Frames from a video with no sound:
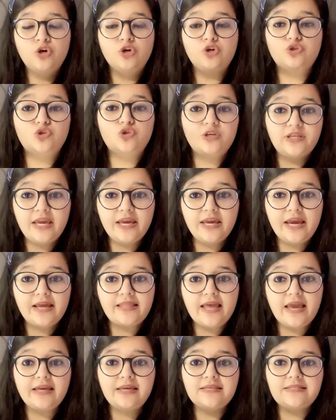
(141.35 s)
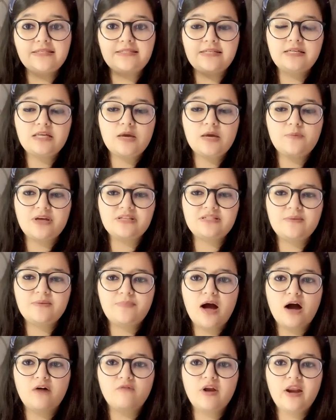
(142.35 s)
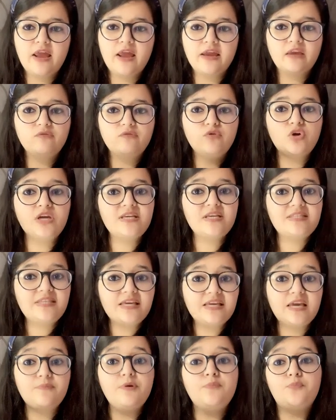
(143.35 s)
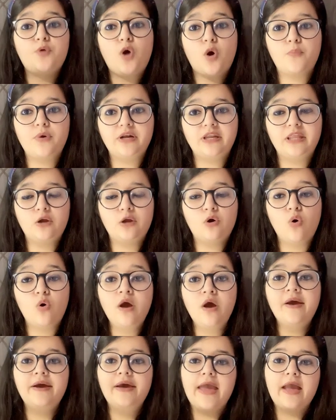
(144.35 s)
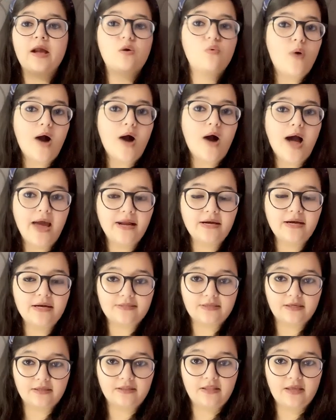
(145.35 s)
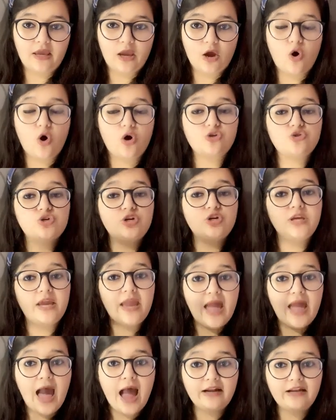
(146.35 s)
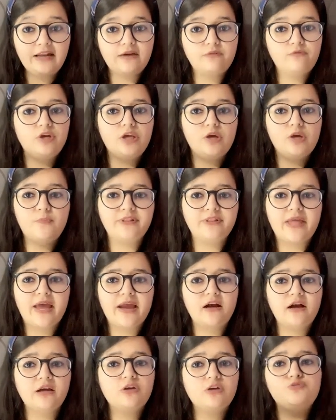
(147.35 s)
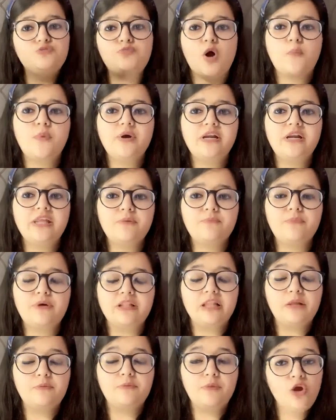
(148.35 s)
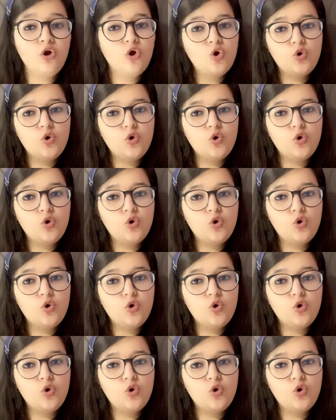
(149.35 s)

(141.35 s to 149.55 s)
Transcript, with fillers: जो ये कहता है कि स्टेट के पास अब पावर है कि वो किसी की भी प्रॉपर्टी को एक्वायर कर सकती है और जो ये एक्ट है वो ये बताएगा कि उस प्रॉपर्टी के बदले में